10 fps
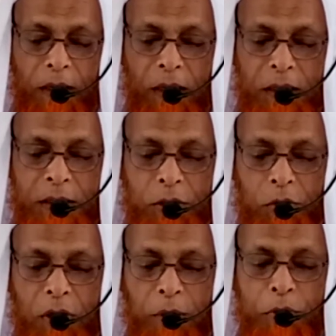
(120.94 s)
এই
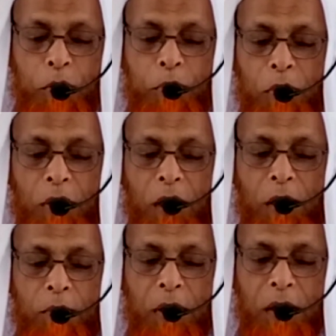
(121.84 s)
শিরোনামের উপর
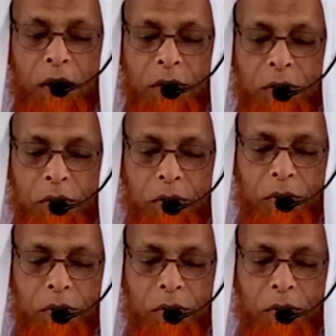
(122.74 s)
আমরা কিছু